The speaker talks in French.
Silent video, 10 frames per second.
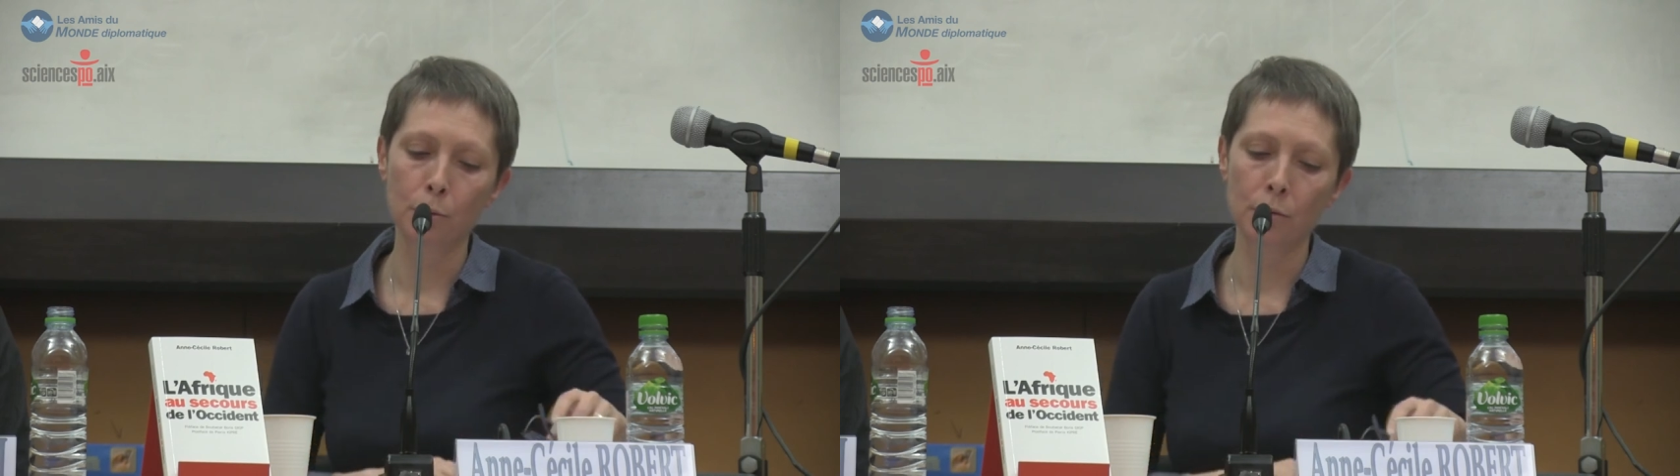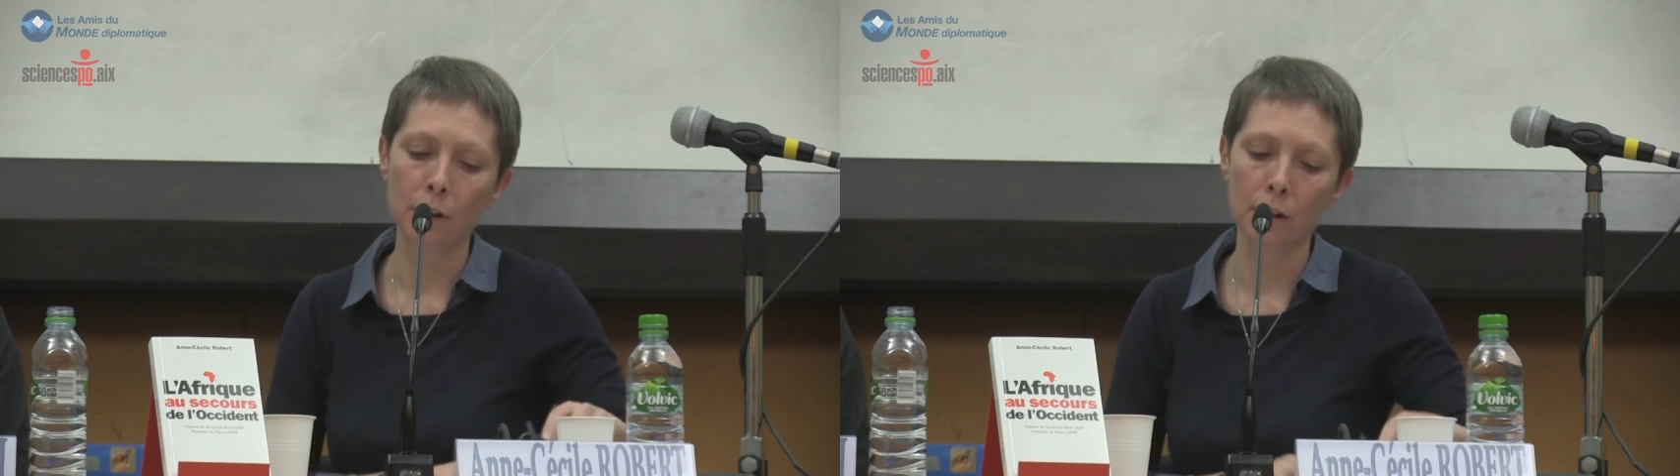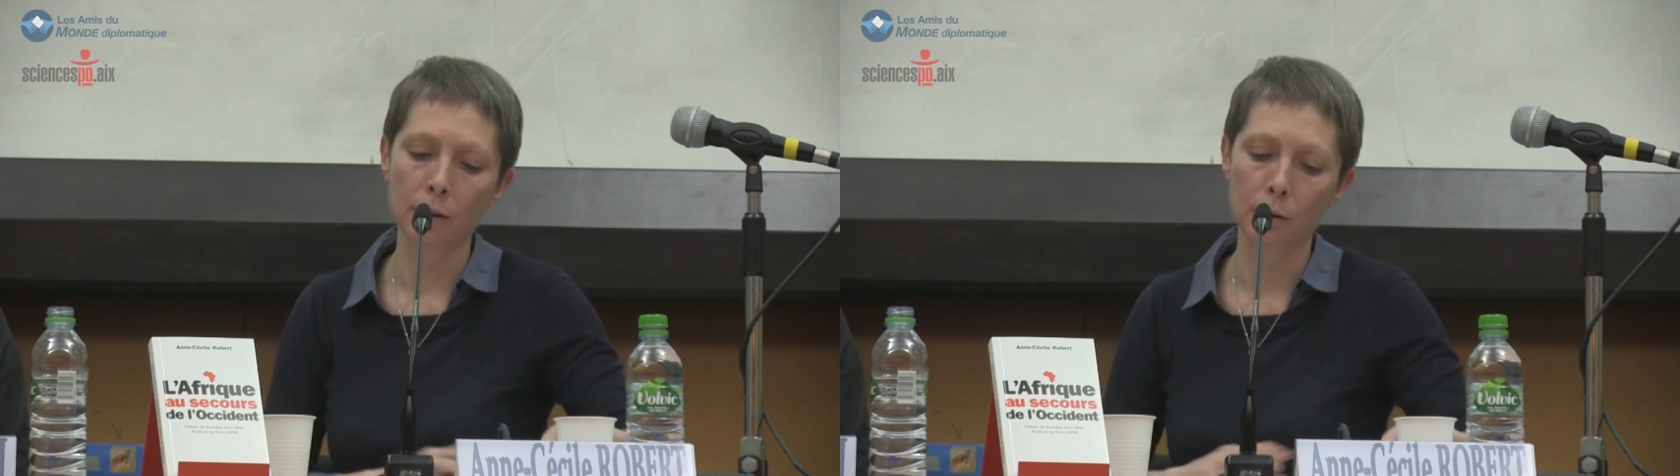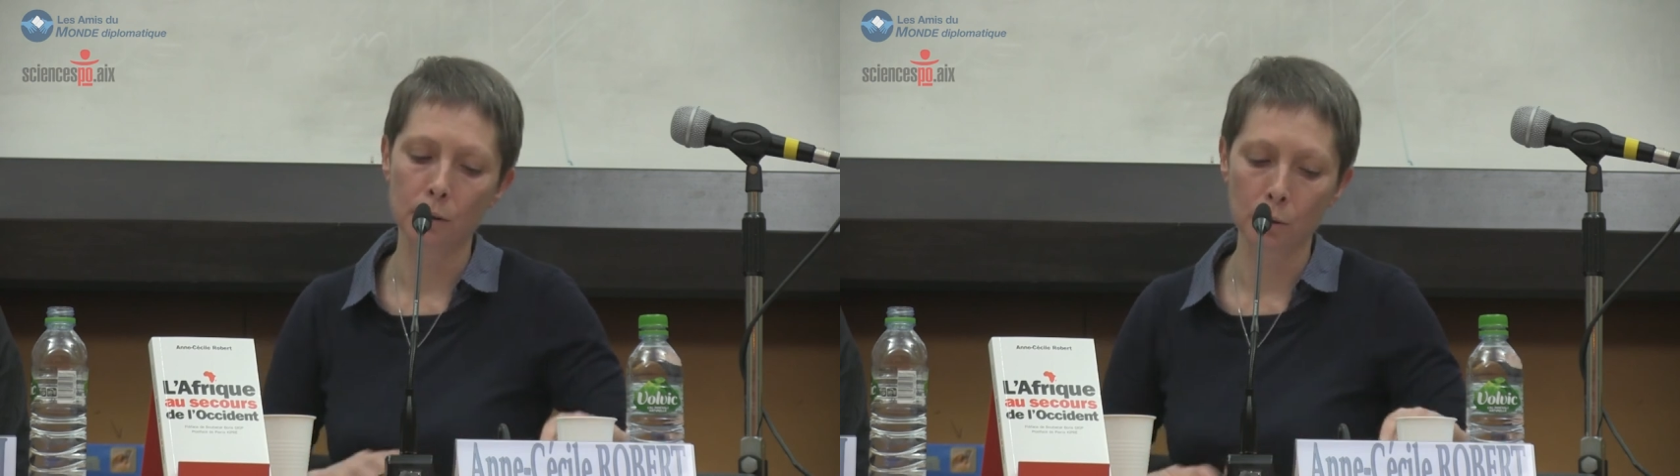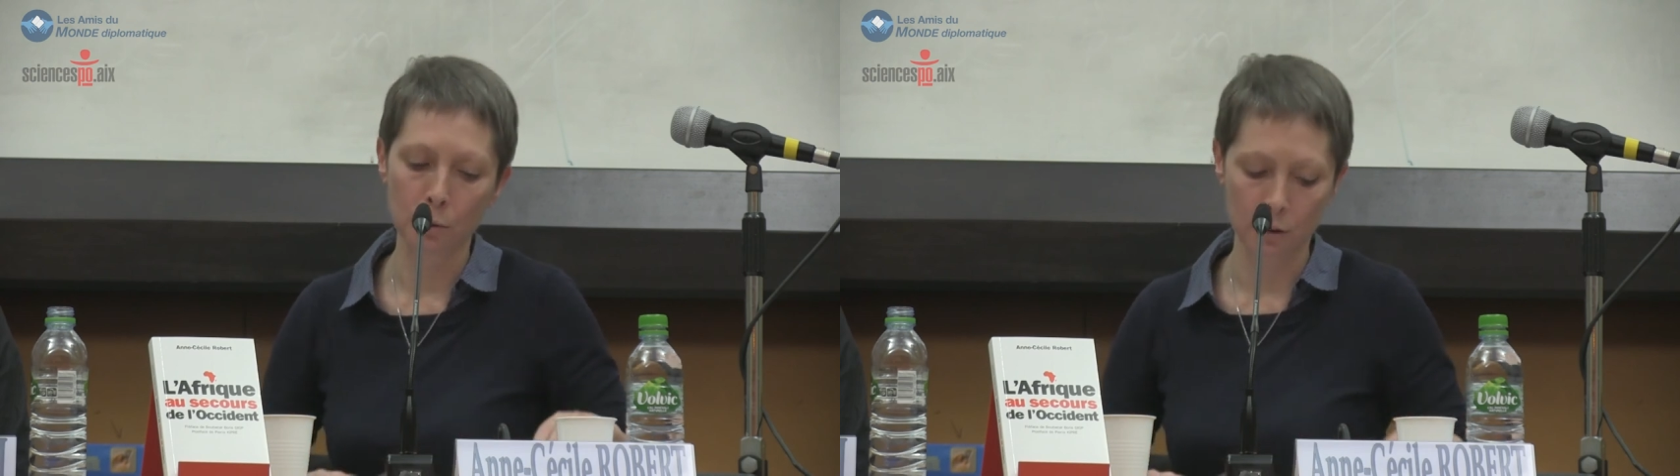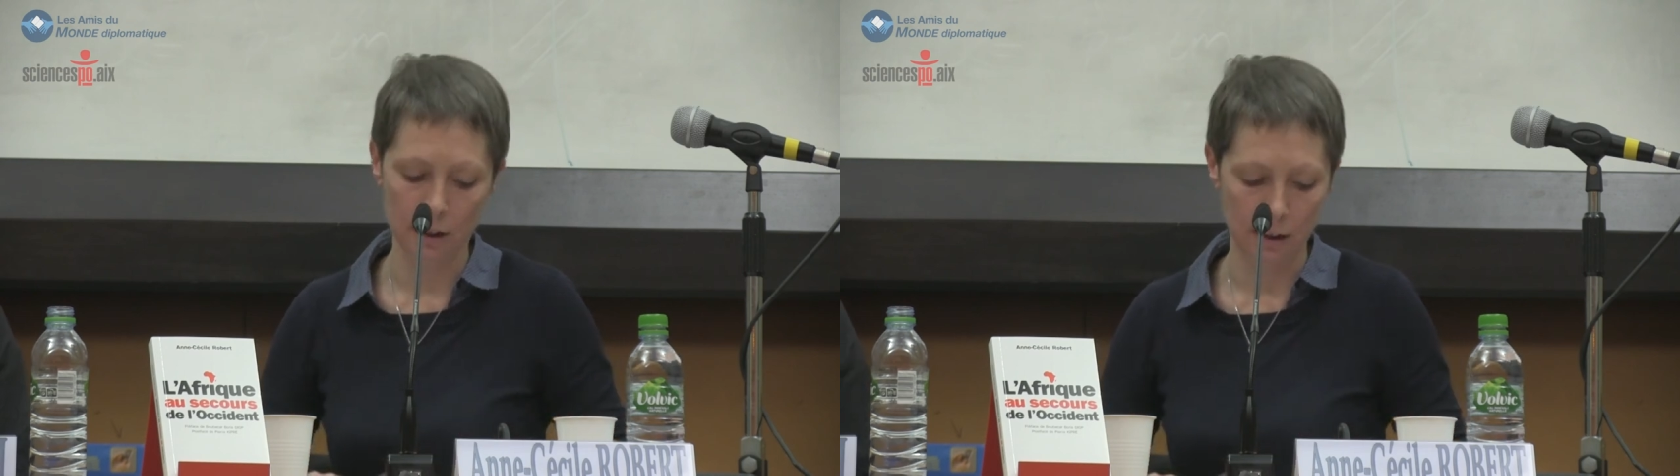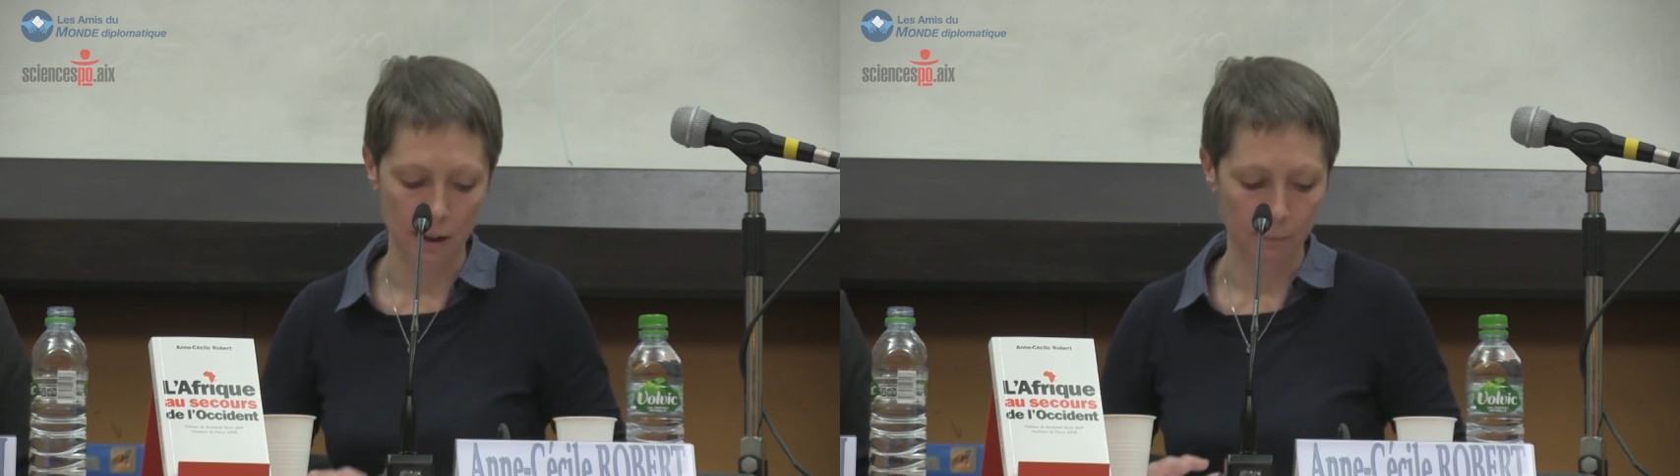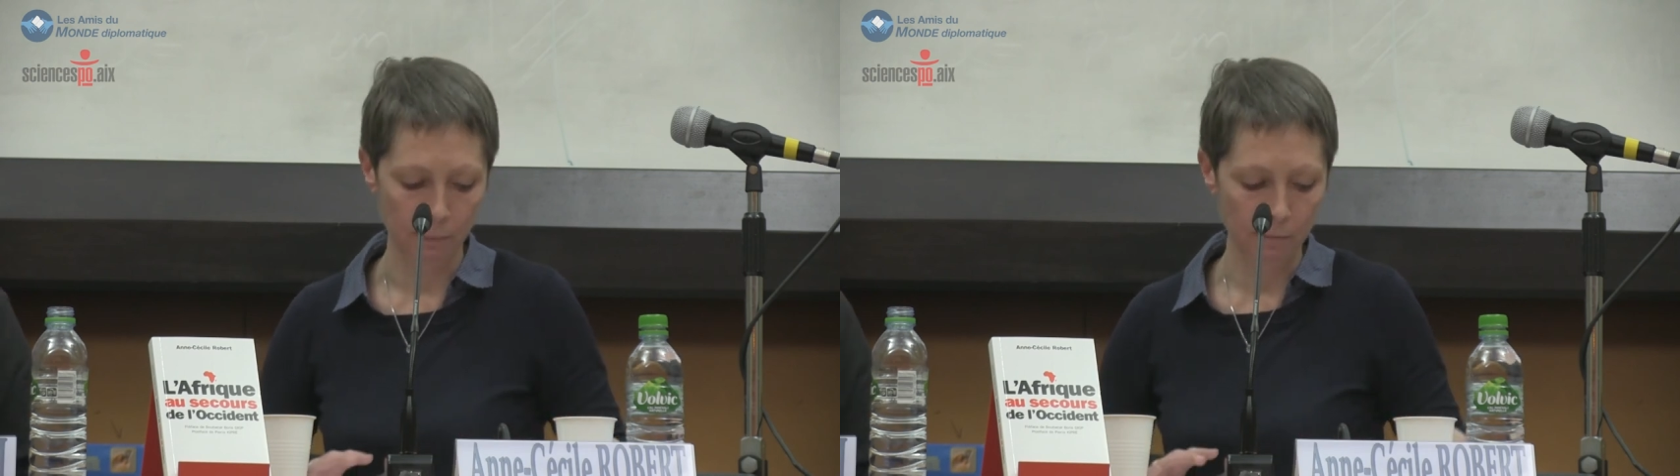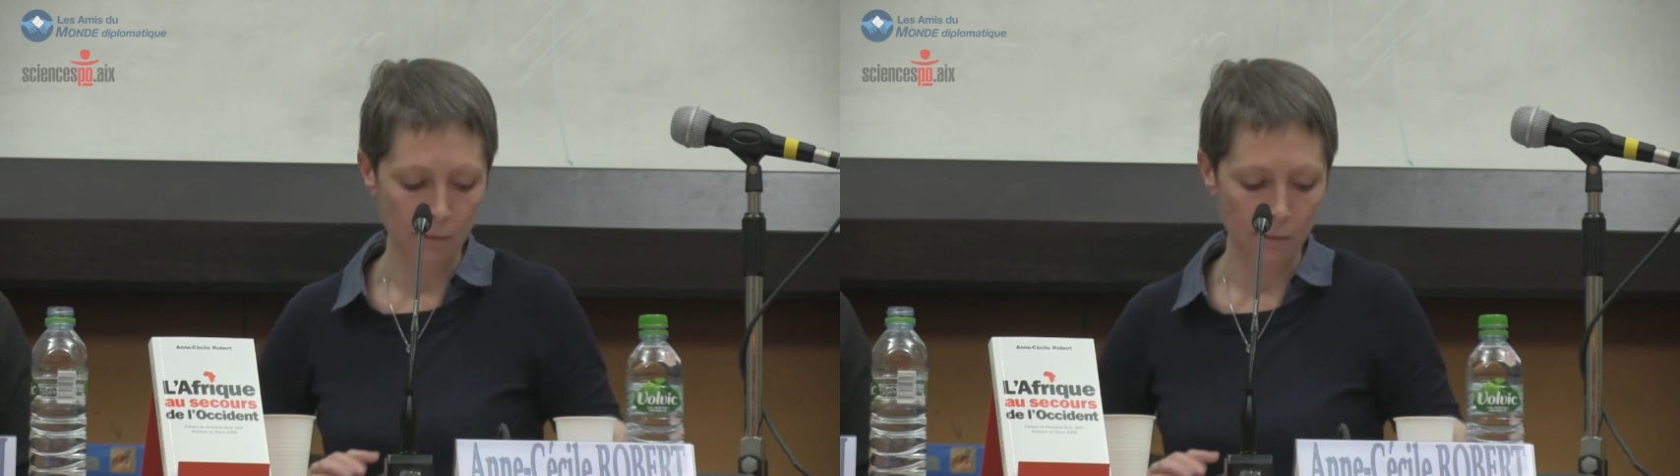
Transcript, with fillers: pouvez le constater.